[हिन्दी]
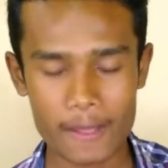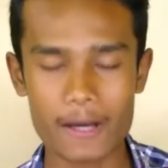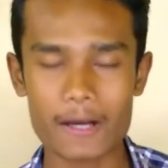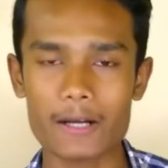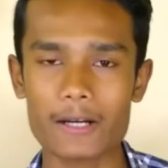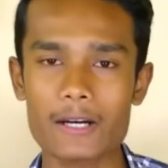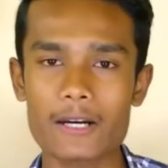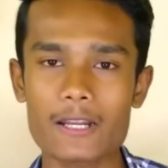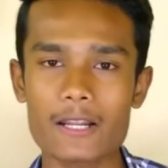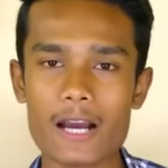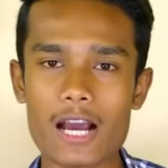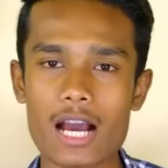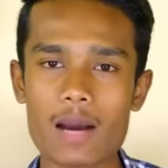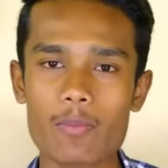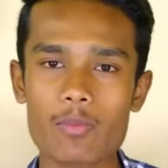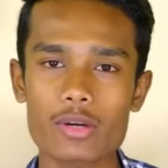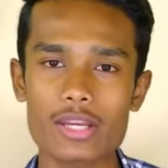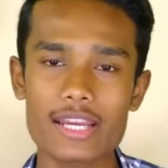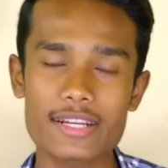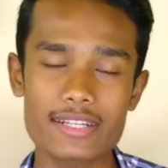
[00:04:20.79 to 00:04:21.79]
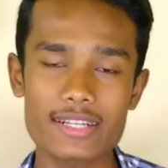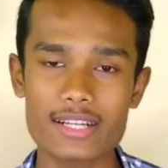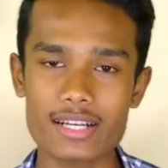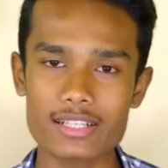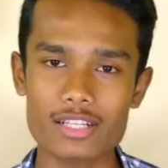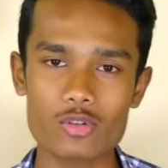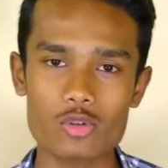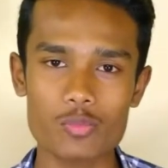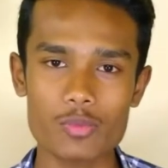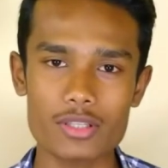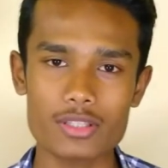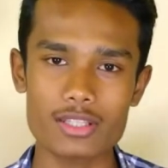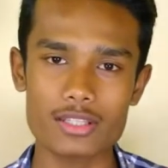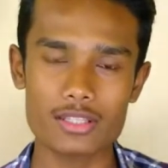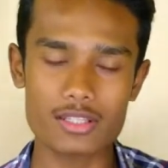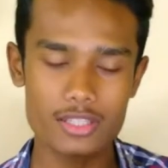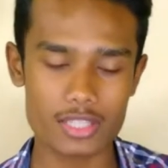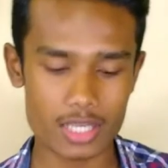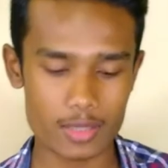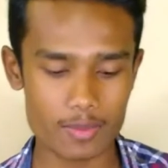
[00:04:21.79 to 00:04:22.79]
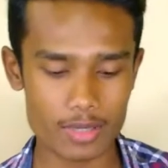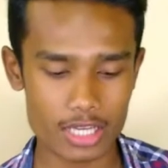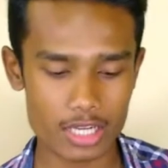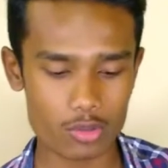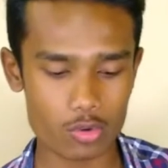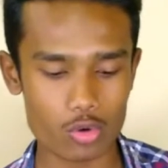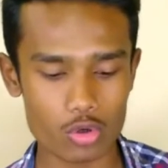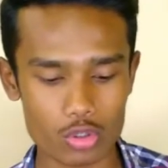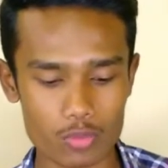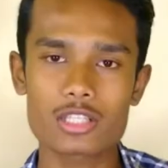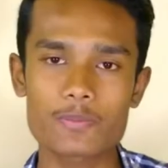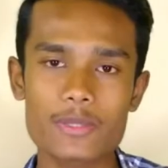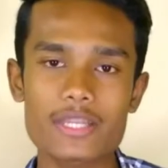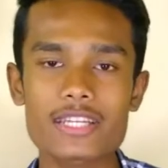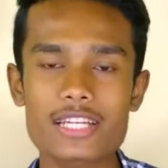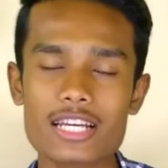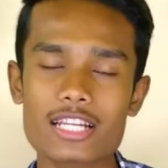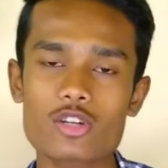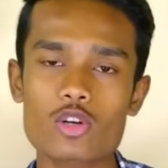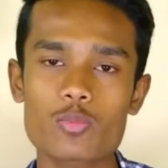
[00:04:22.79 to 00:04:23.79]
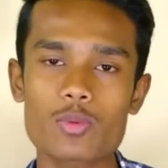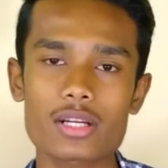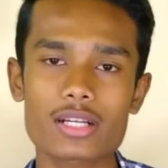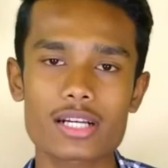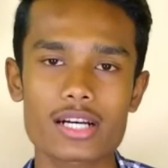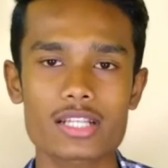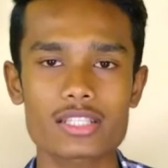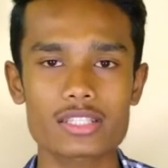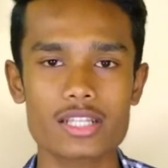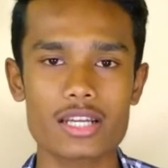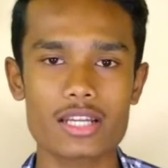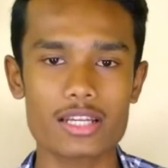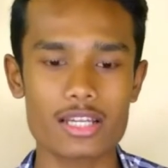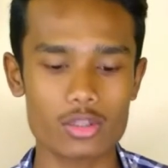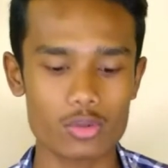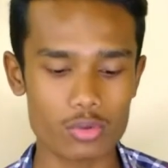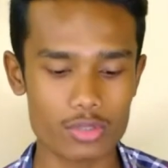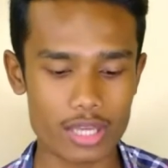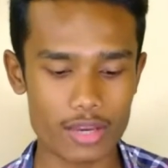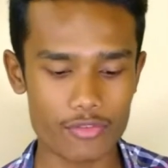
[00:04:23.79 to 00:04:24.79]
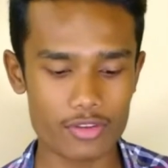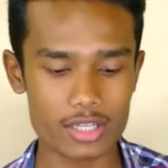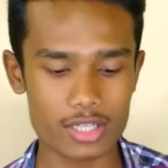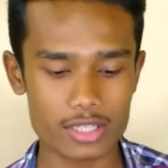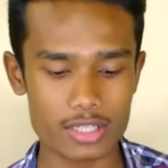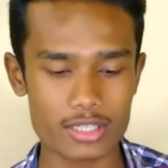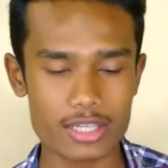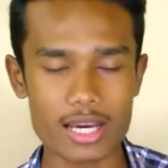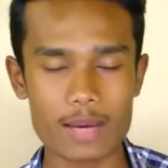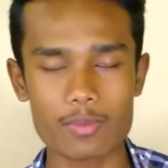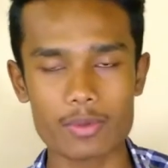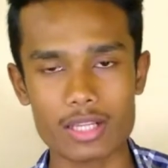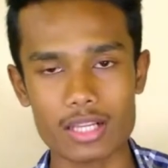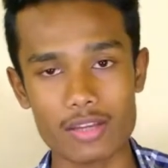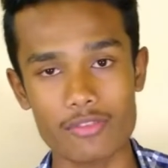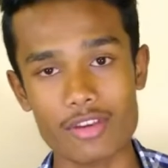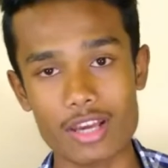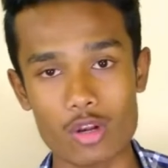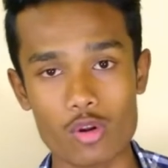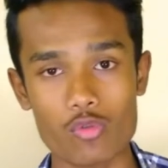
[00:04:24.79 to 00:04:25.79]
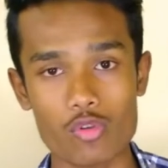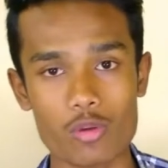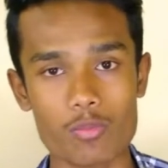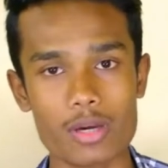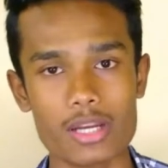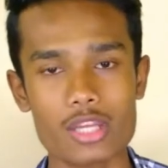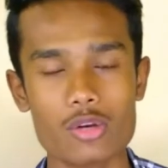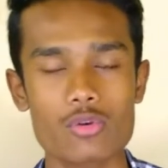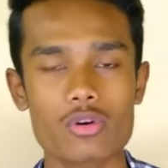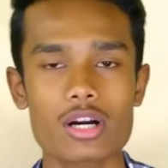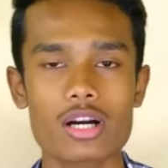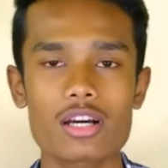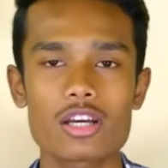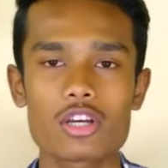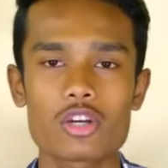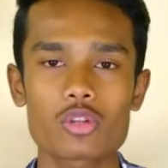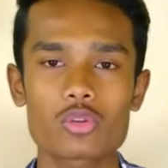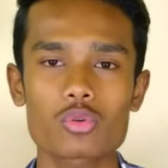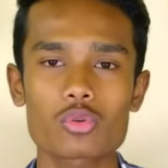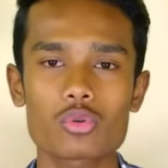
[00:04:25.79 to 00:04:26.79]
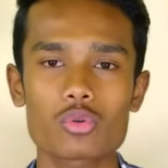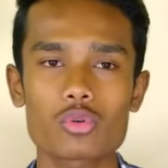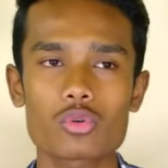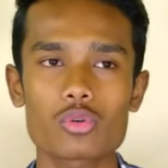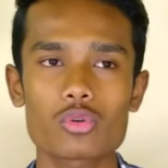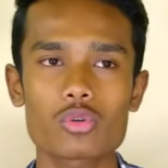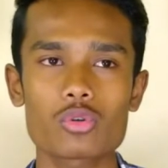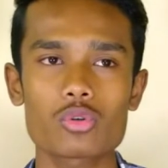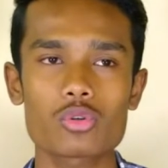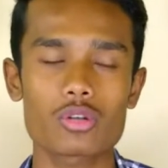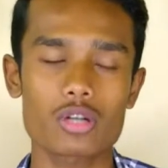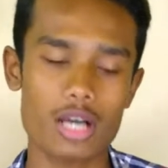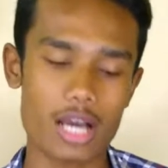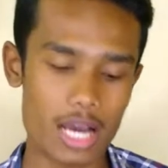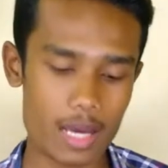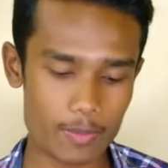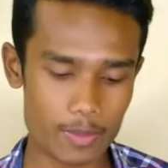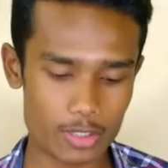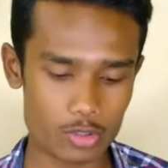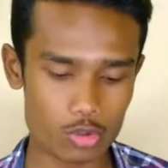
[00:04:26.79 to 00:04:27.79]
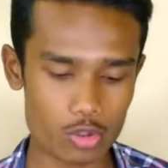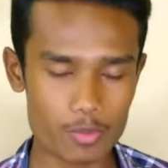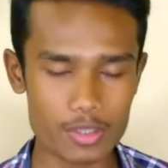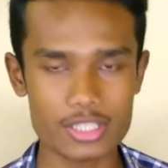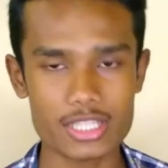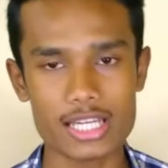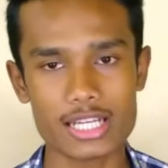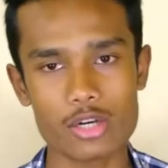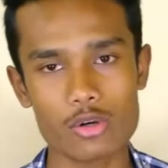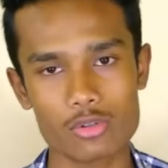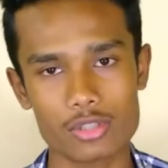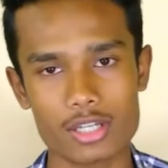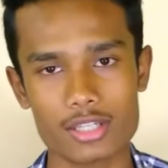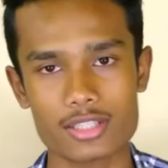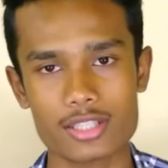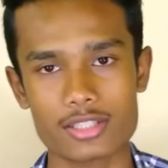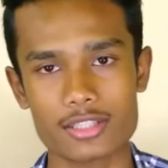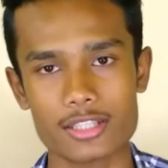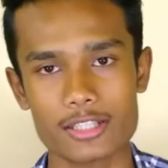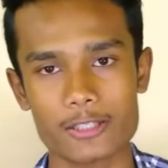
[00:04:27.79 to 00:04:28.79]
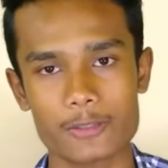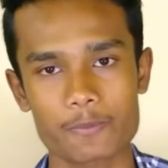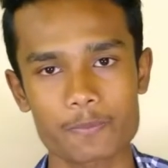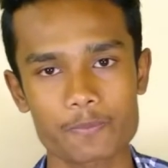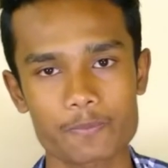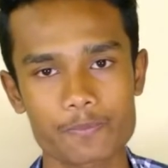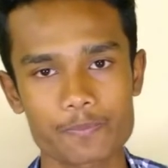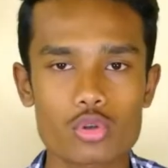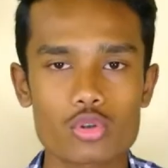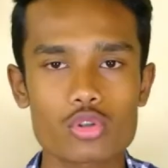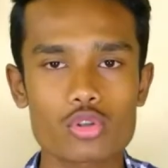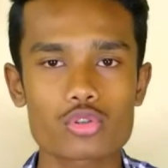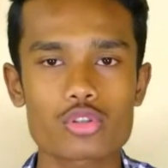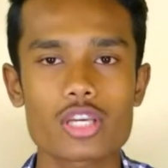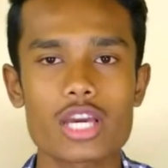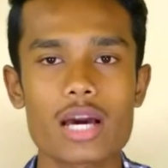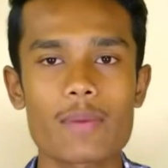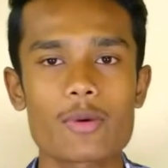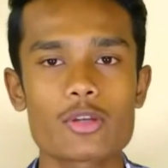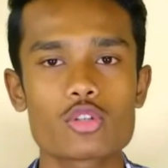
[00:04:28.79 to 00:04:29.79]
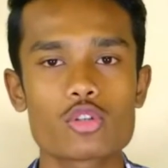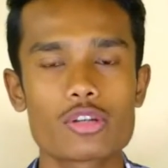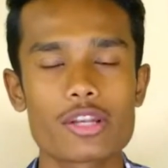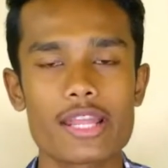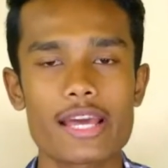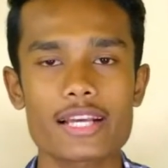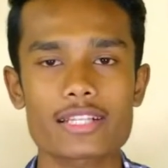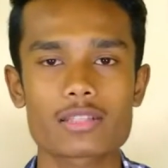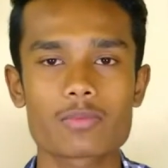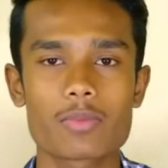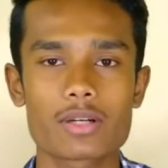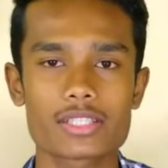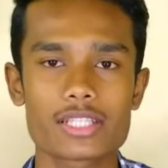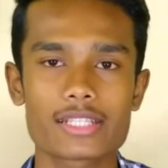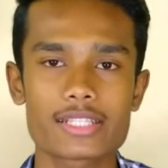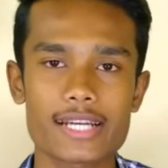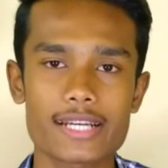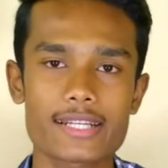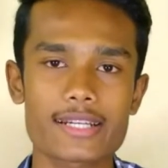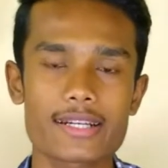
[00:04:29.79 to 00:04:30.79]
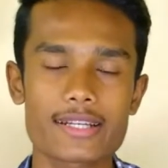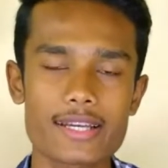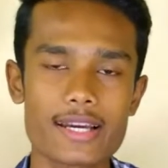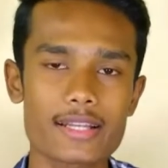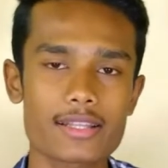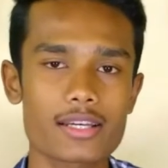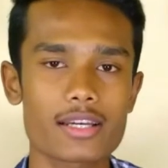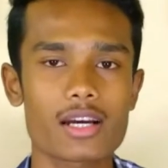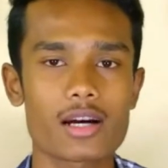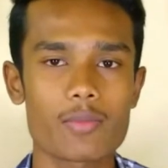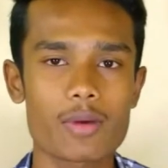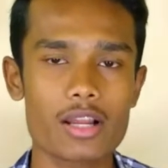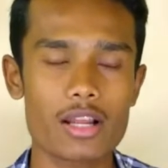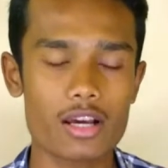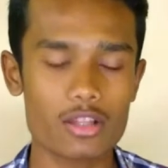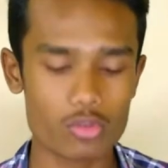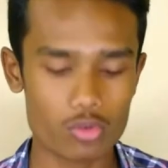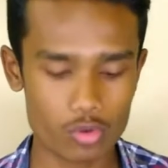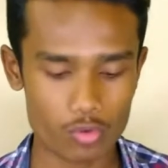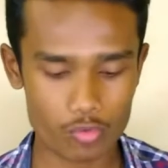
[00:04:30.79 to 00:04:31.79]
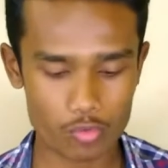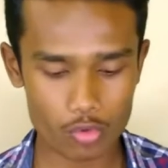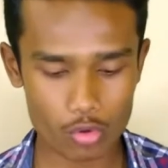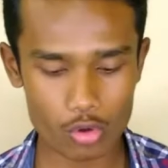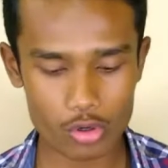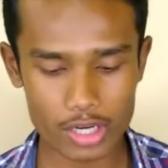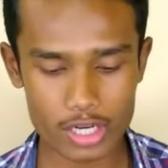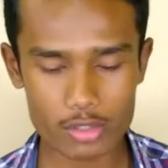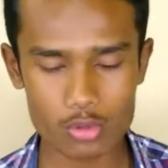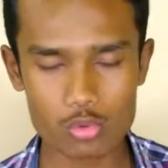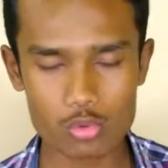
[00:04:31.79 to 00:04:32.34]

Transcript: अगर आप एटीन हंड्रेड रुपीज़ इस जे बी एल गो स्पीकर के ऊपर खर्च करेंगे तो डेफिनेटली ये आपके लिए वैल्यू फॉर मनी होगा तो आप इसको भी चेकआउट कर सकते हैं सो so, दोस्तों यहाँ पे जो नेक्स्ट बजट कैटेगरी आता है हमारा तो वो है